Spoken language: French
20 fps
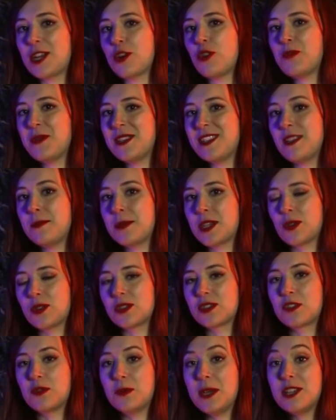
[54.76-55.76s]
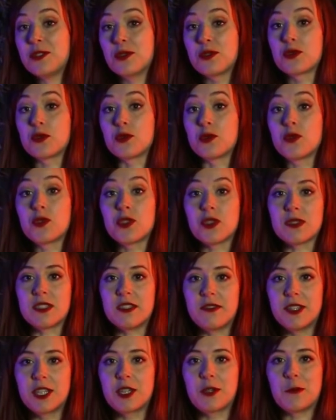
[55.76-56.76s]
Macropina microstoma, de son nom
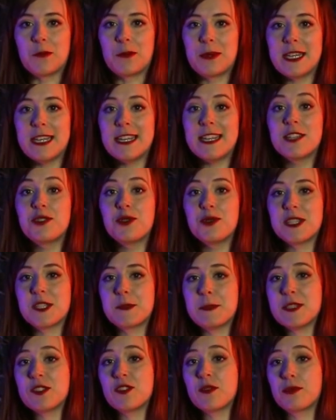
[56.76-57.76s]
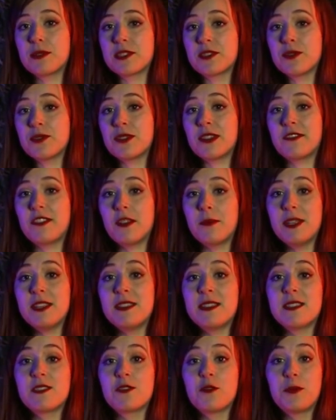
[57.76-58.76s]
scientifique complet, est une espèce de poisson de la
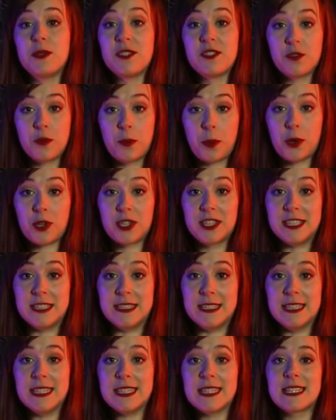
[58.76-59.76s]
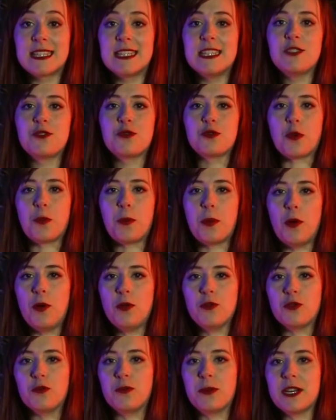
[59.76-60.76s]
famille des opistoproctidés qui
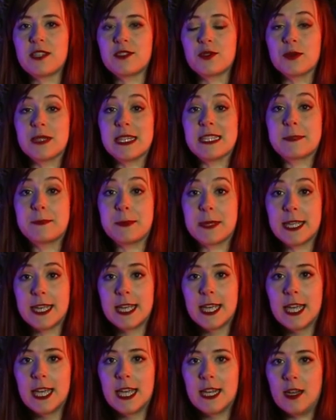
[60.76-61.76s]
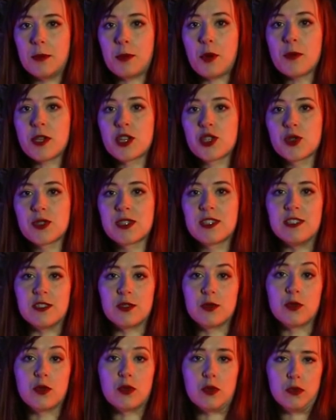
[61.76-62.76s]
surprend de par son aspect. La première chose qui
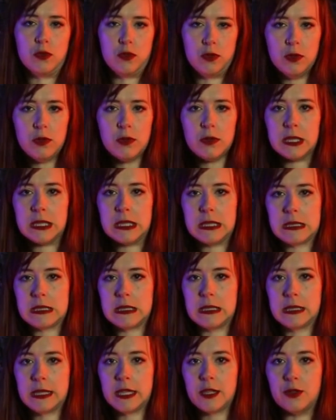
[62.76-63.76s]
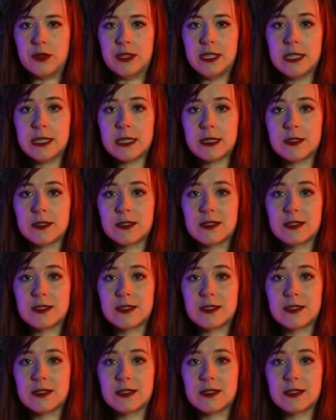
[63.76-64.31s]
saute aux yeux, et c'est le cas de le dire,